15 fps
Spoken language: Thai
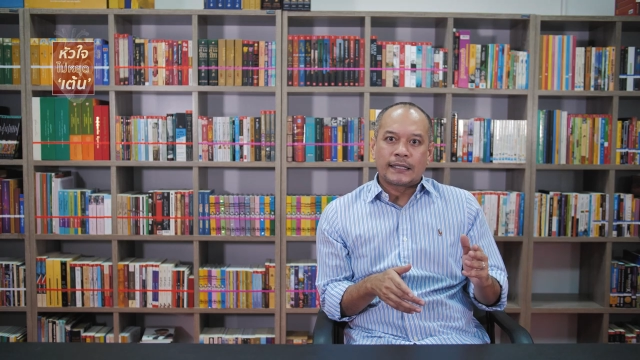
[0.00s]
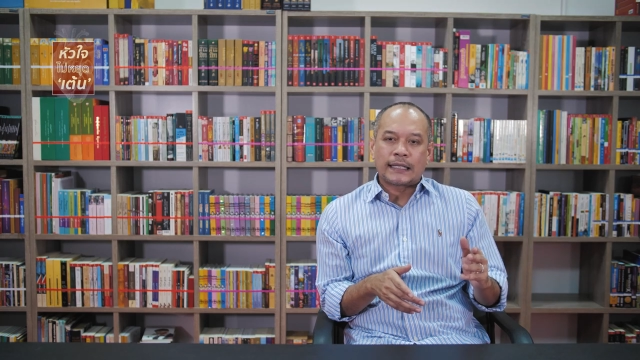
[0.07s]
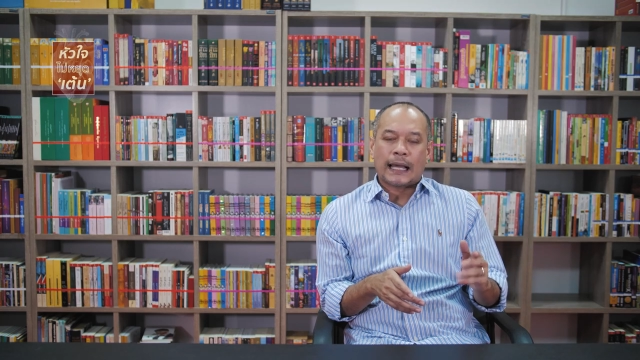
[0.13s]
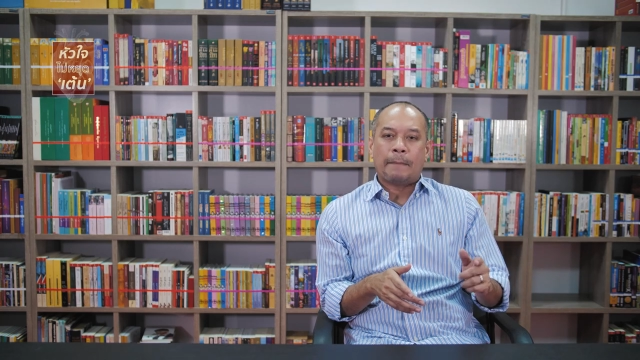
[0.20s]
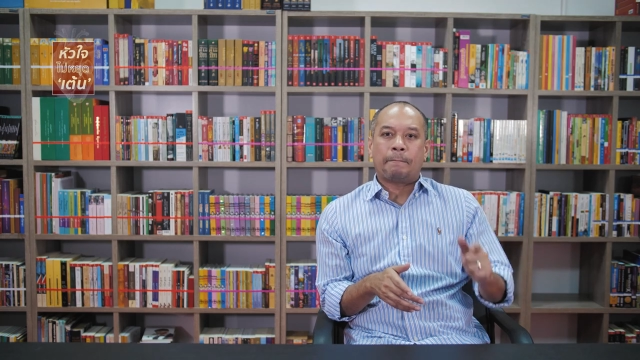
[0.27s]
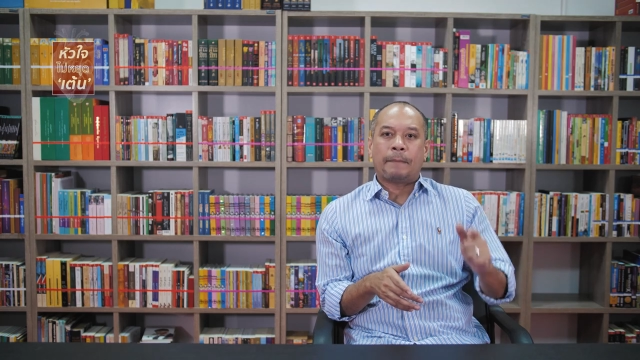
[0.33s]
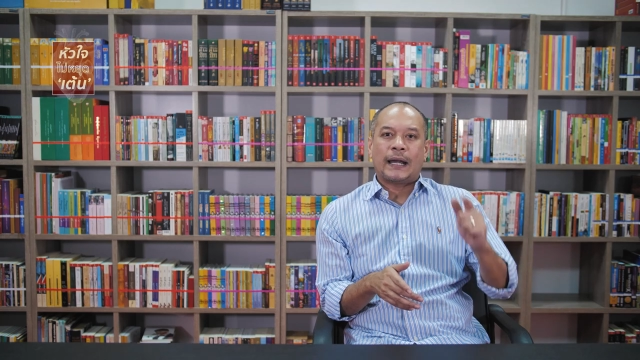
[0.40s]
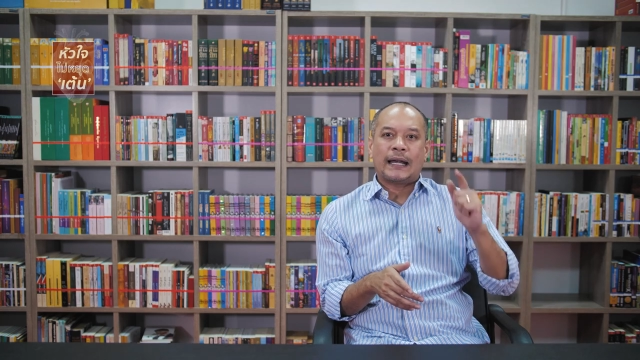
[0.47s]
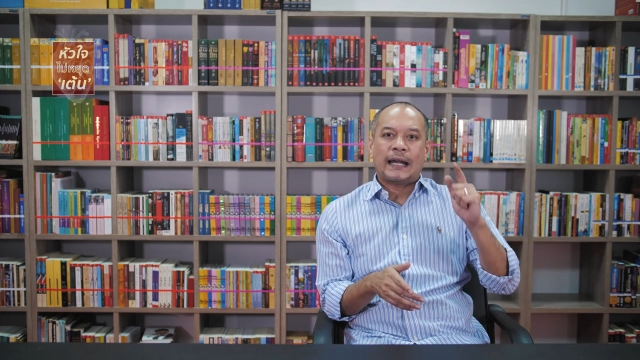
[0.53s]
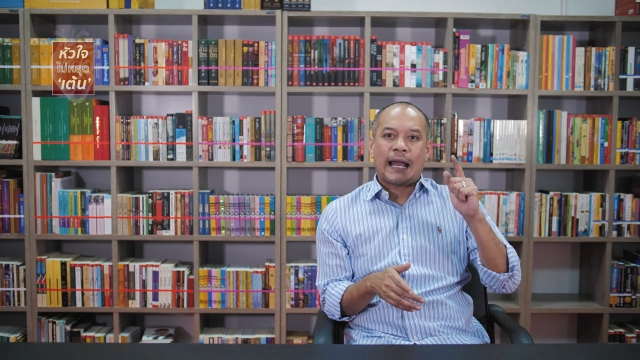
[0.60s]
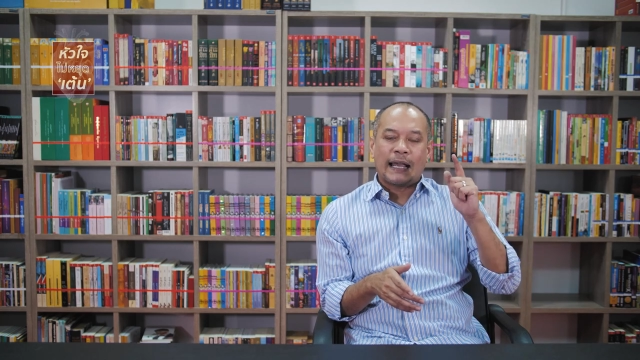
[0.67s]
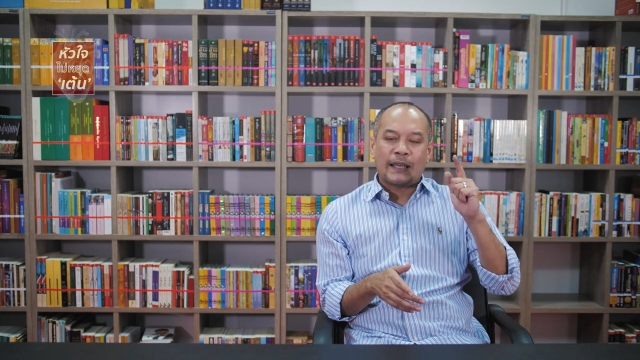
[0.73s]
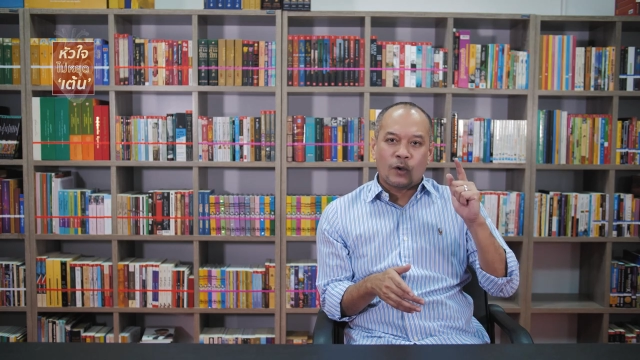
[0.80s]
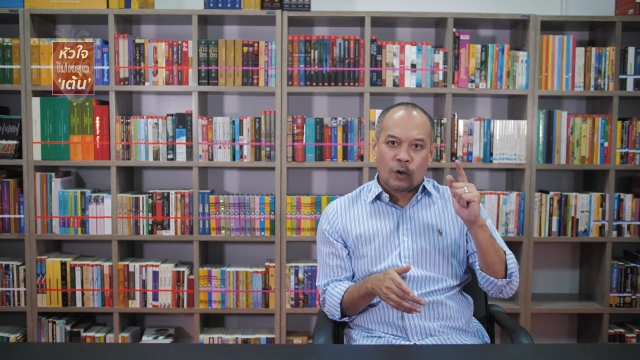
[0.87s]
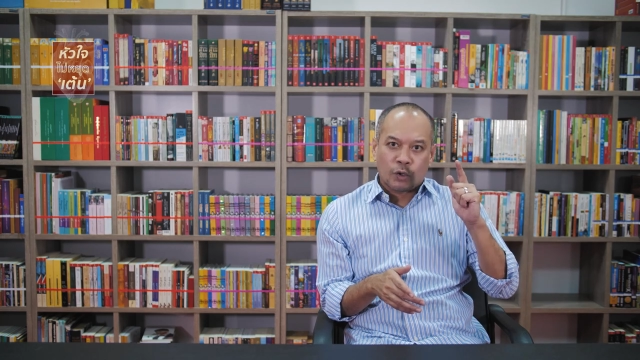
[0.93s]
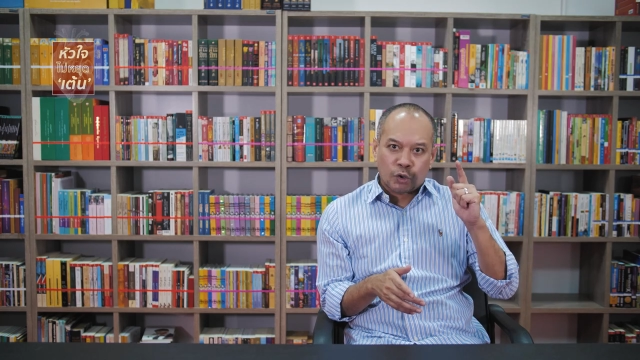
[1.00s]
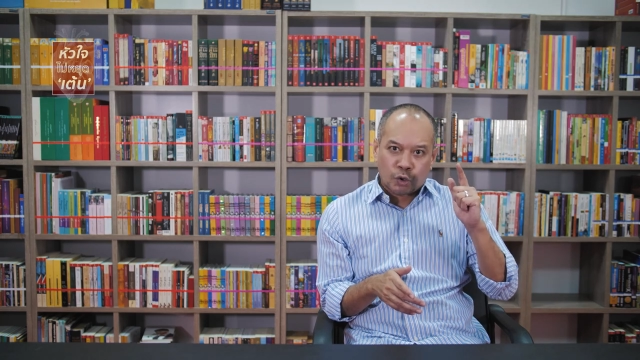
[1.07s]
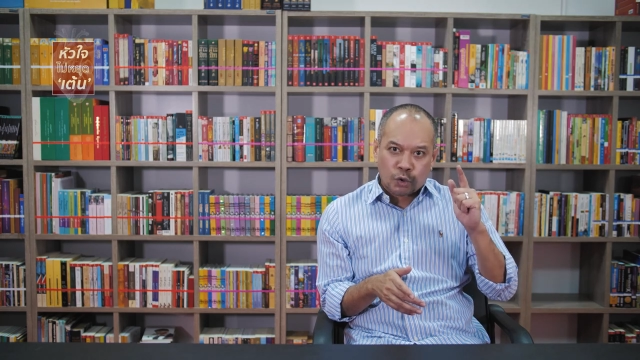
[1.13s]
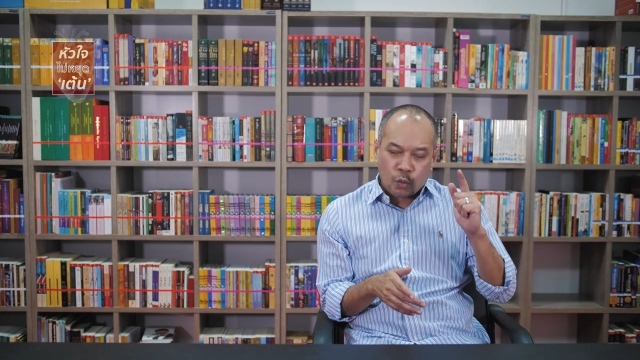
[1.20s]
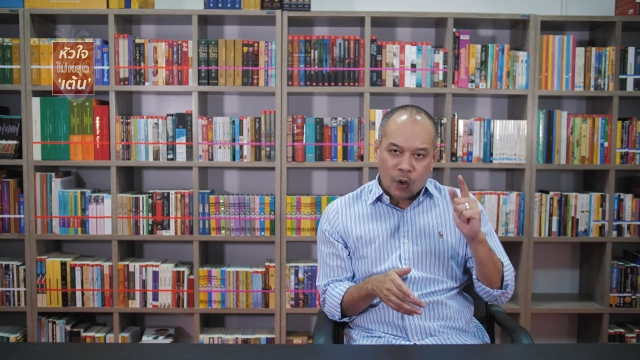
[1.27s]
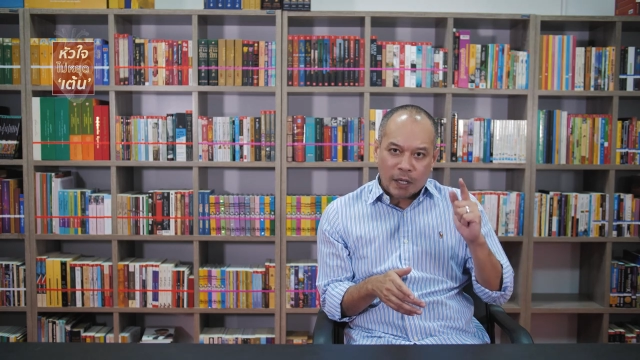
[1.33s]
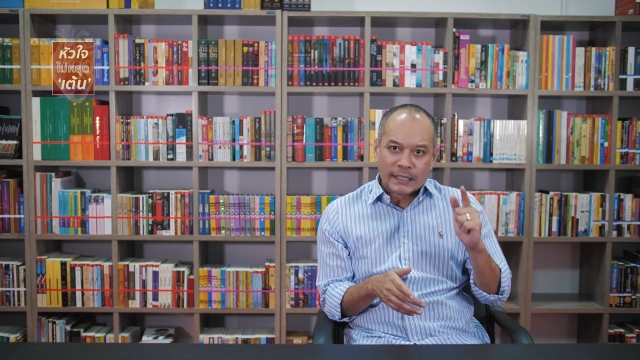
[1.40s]
จะเป็นนายก
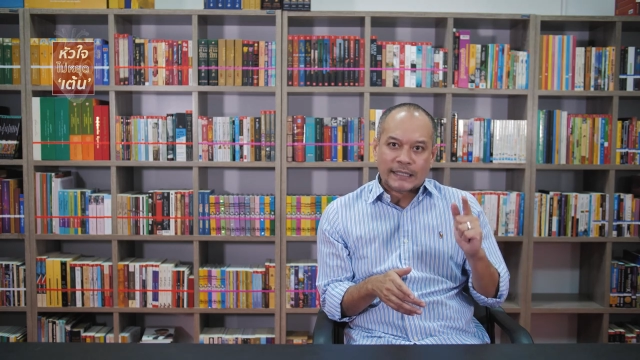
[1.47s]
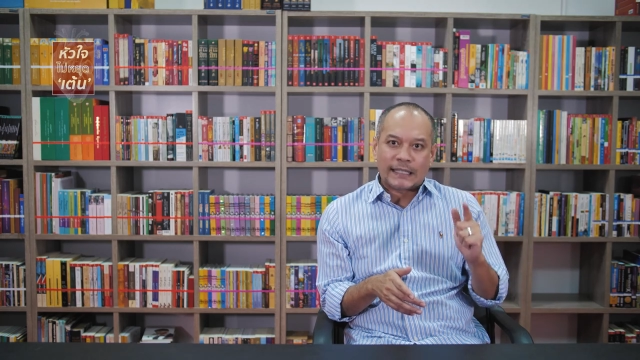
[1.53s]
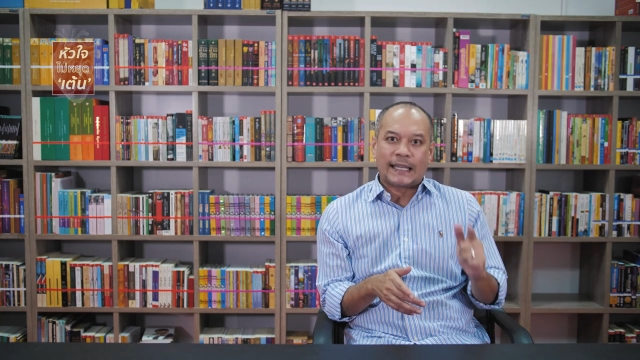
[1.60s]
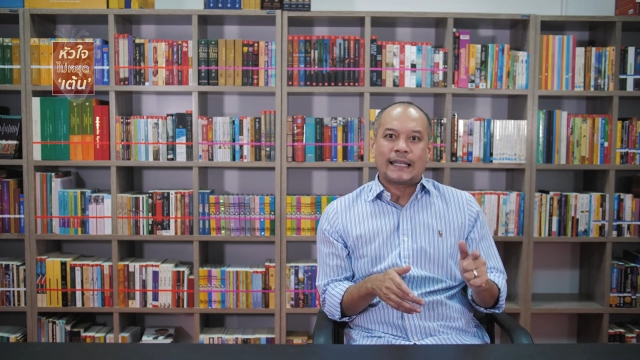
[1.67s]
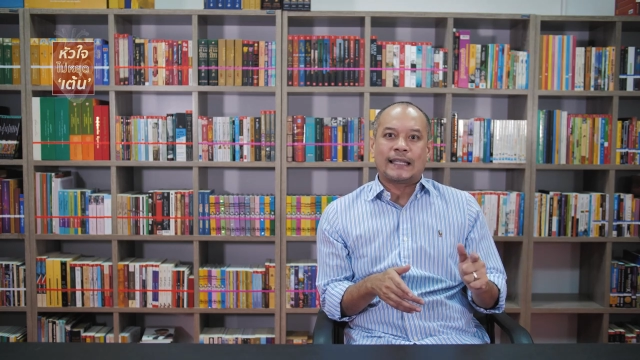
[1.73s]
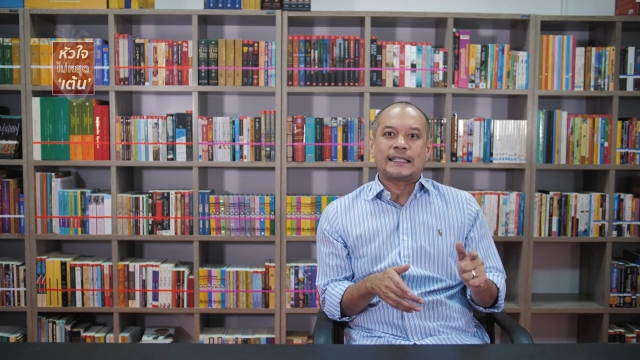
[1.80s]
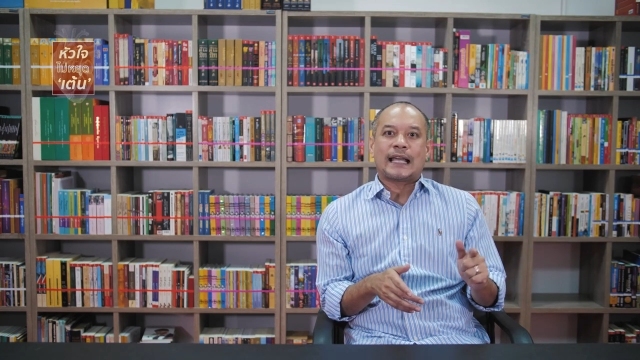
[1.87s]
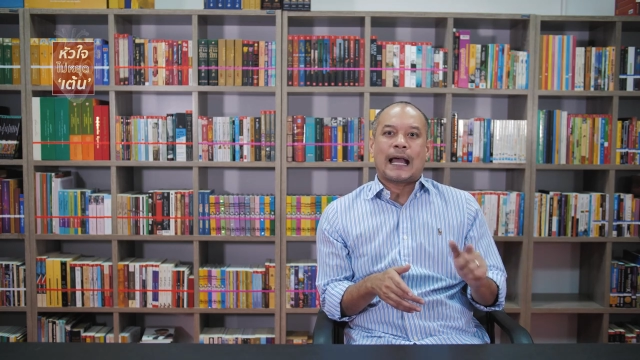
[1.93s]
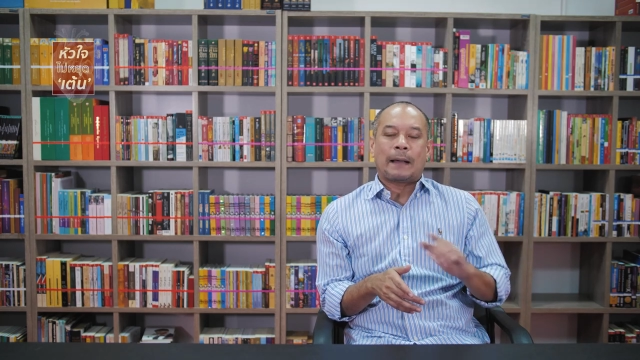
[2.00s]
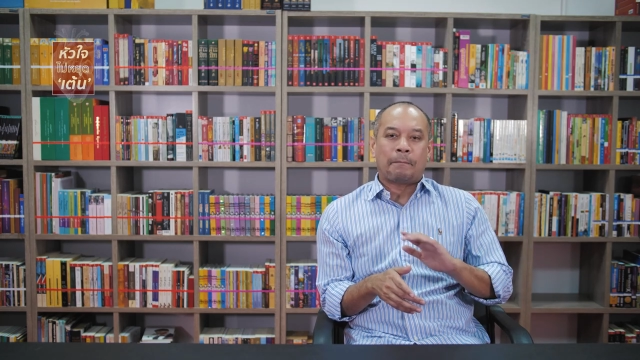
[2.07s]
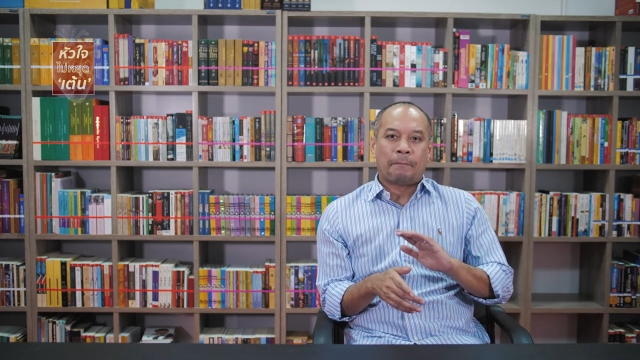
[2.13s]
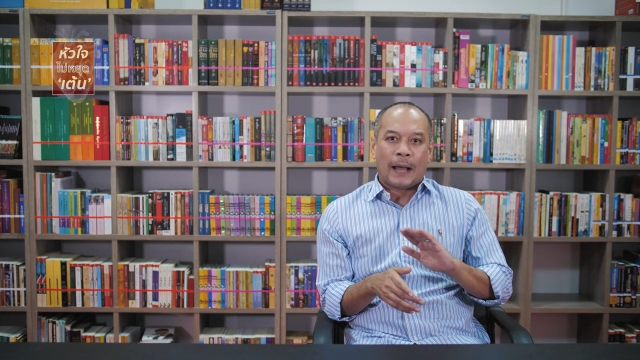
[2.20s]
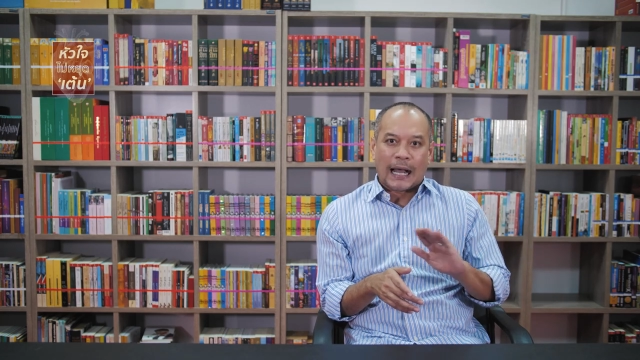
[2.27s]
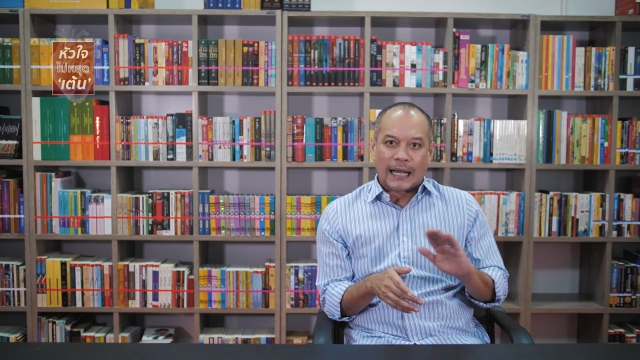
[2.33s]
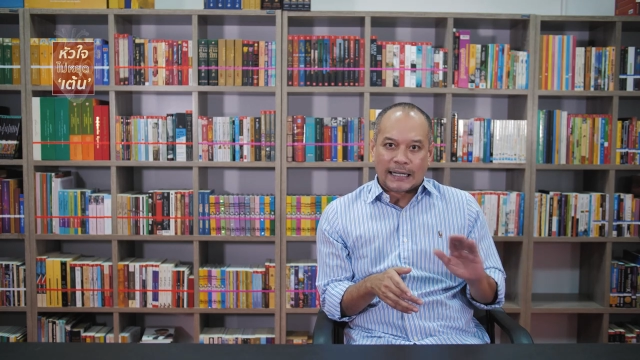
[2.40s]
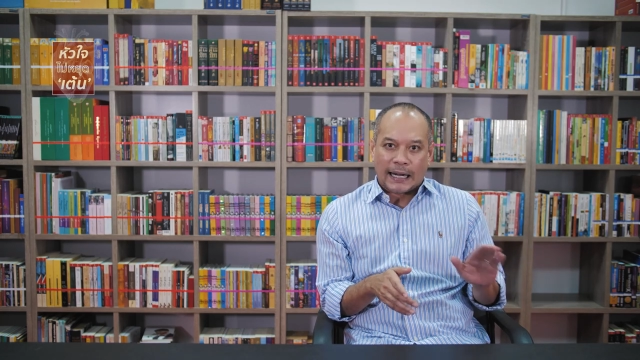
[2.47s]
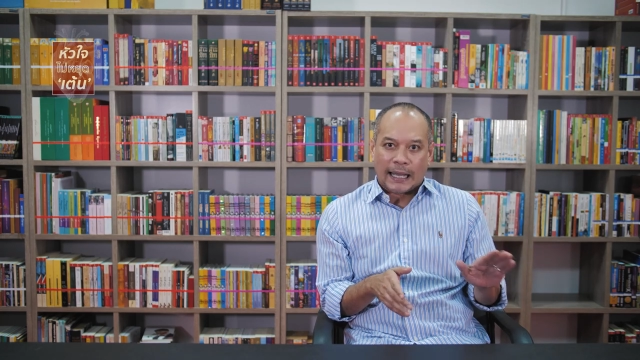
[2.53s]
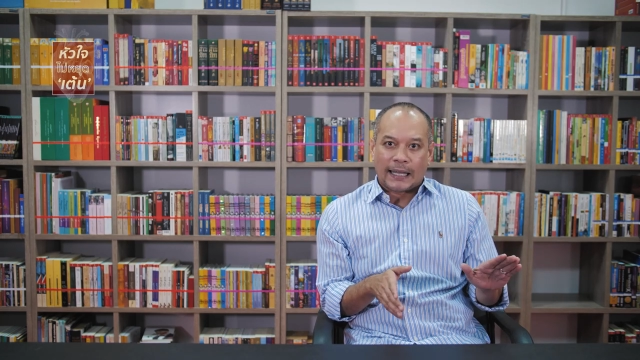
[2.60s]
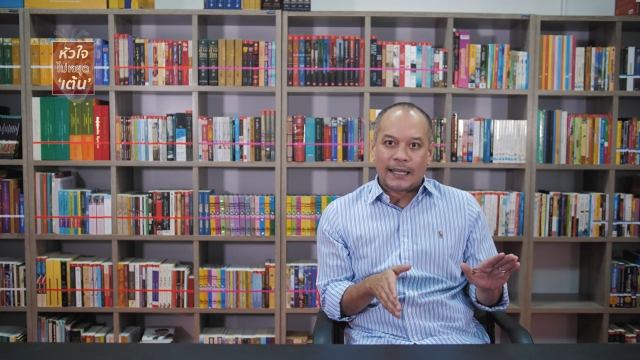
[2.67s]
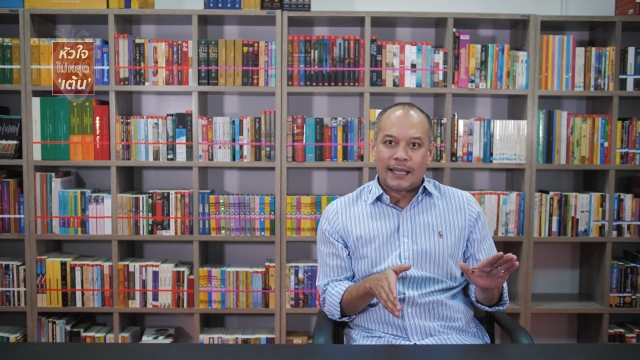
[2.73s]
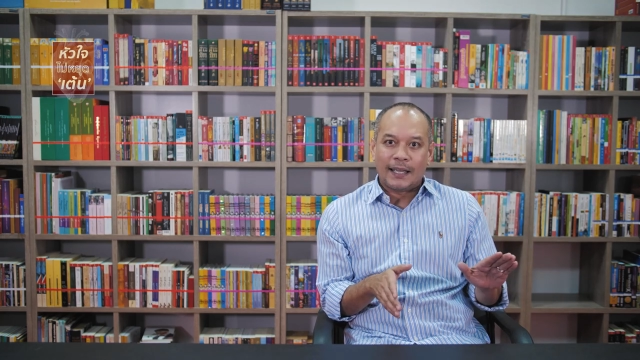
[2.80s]
ตัวจริงจากพรรคไหน